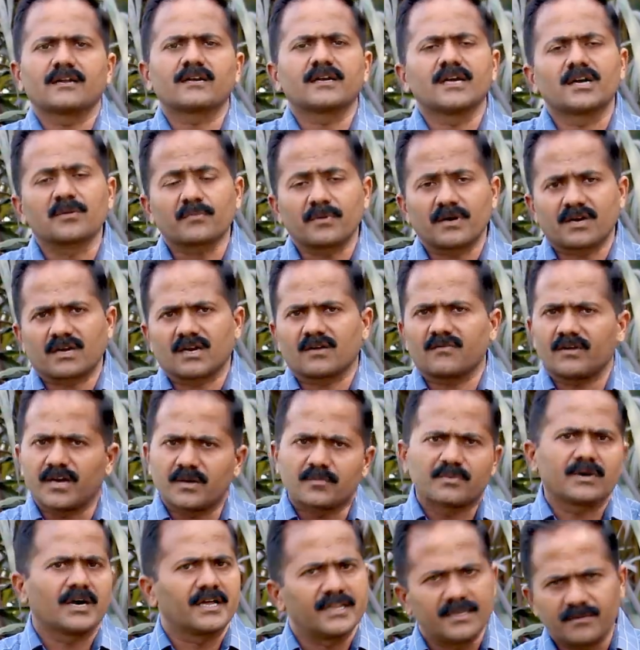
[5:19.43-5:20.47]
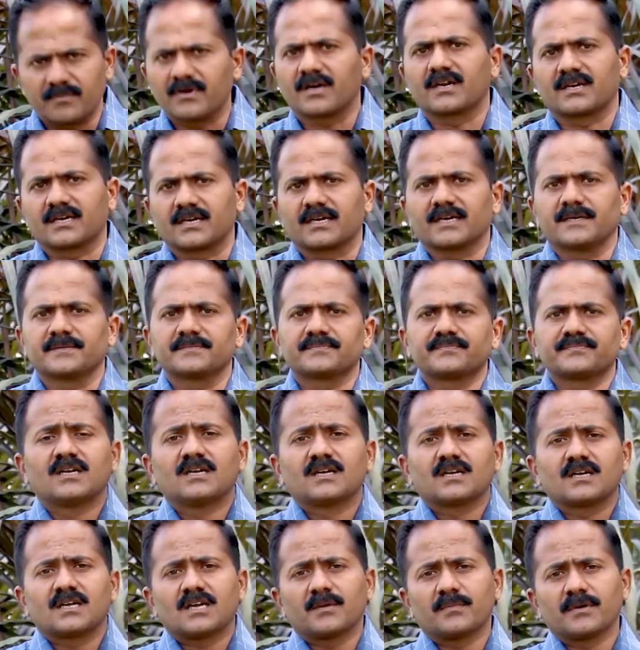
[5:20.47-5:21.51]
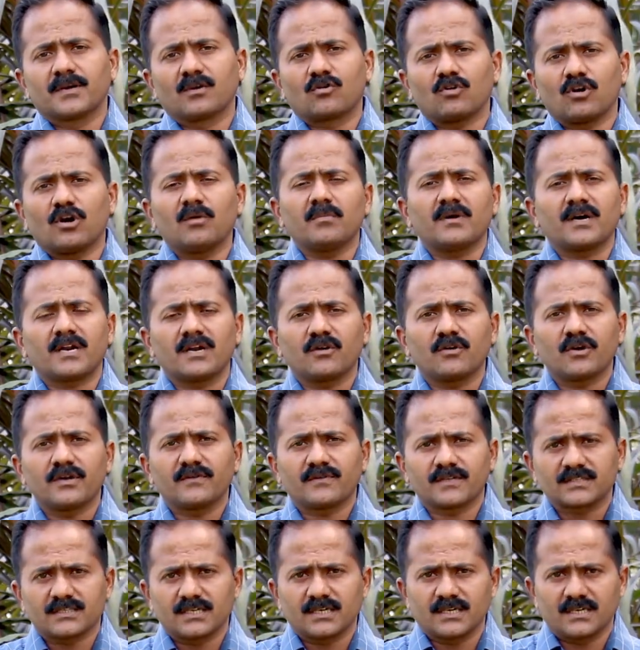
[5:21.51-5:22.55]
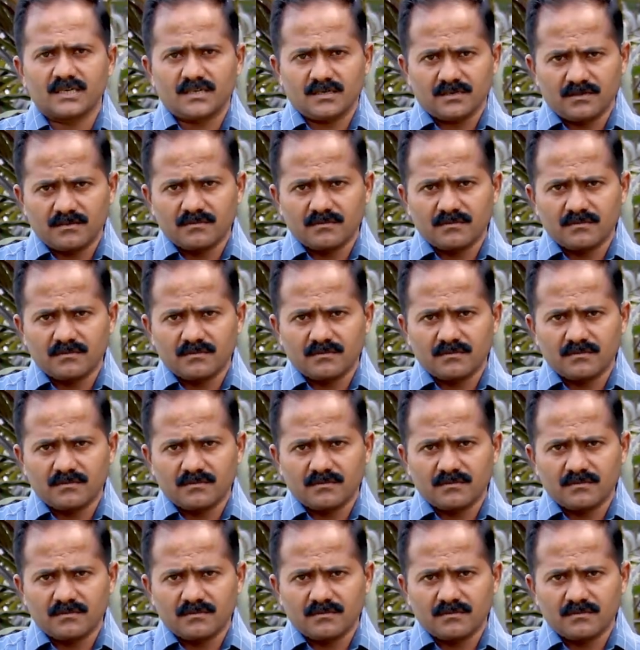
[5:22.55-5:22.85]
வந்து ஏற்படுறக்கான வாய்ப்பு அதிகமாக இருக்குங்க இப்போ கோமாரி நோய் வந்த